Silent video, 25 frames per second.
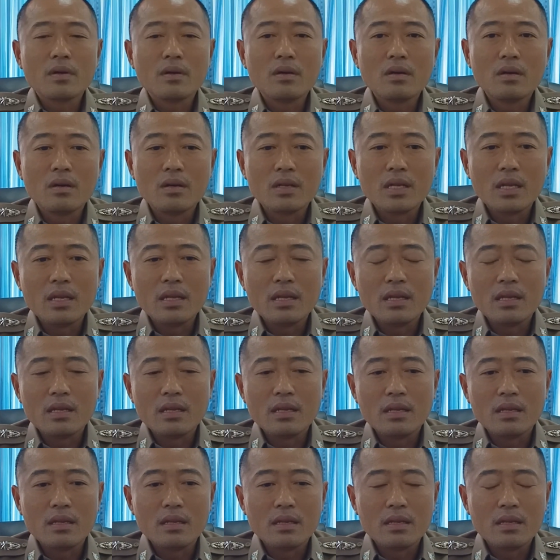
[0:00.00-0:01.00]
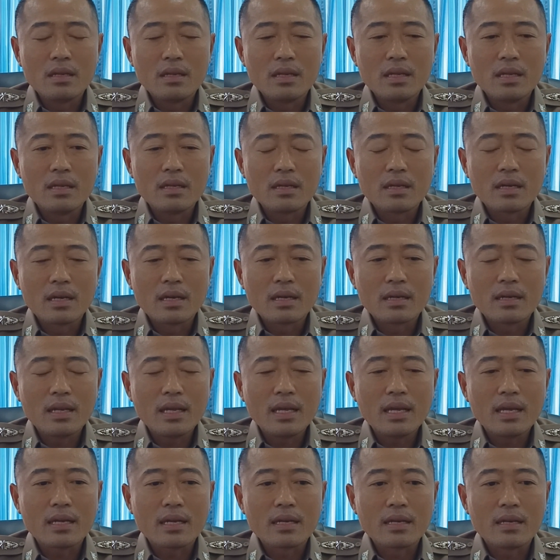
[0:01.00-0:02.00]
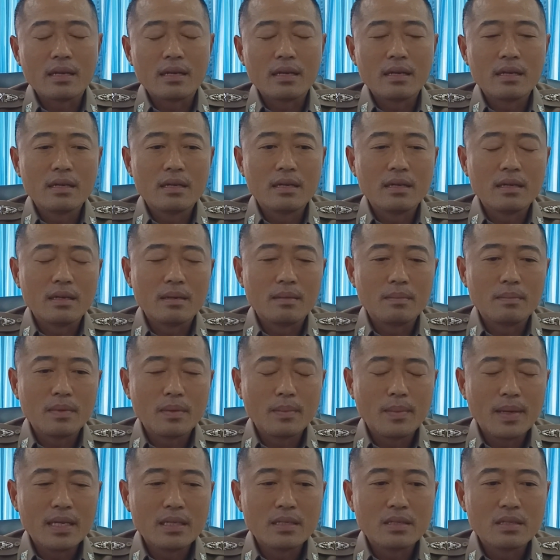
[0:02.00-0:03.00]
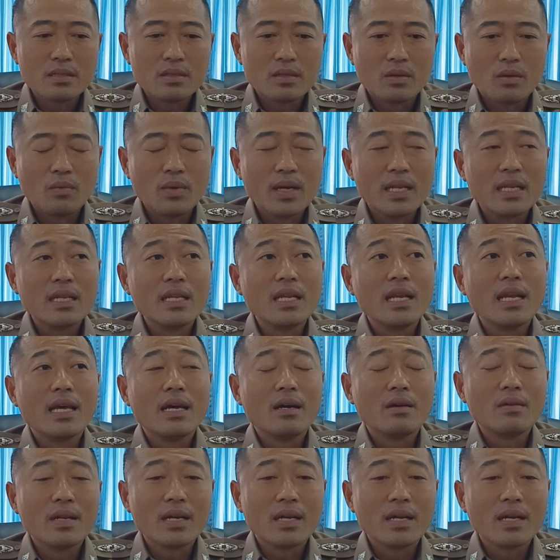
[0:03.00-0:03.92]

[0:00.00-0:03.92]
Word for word: ก็ในในครั้งแรกเนี่ยประมาณ 2 วันที่แล้ว